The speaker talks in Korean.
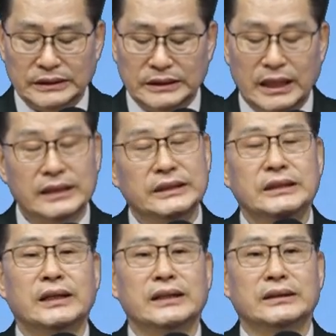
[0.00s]
이단
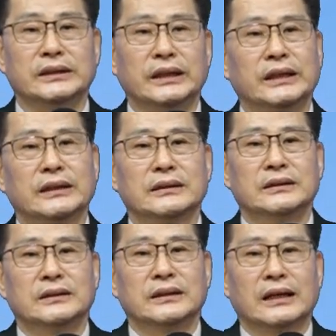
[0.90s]
이단들이
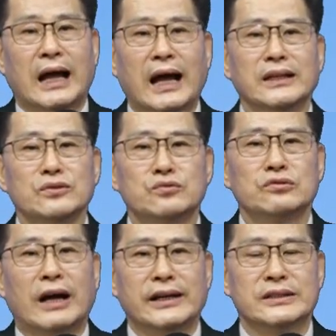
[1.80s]

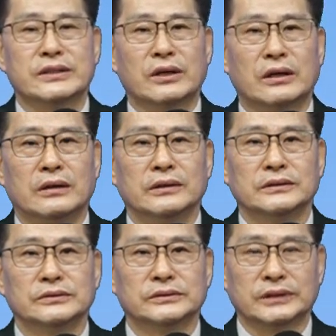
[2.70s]
한국 안에서
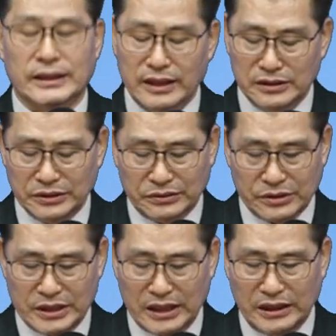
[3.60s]

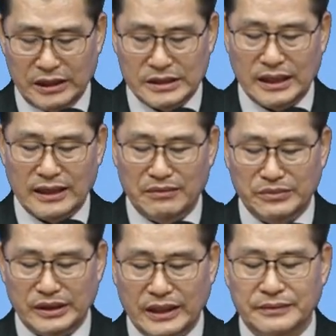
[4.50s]
자생적으로 생기기
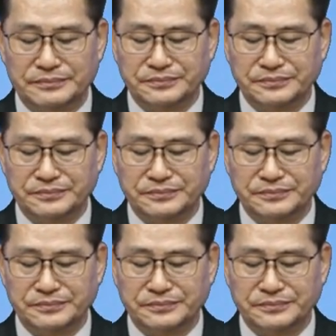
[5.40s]
시작합니다.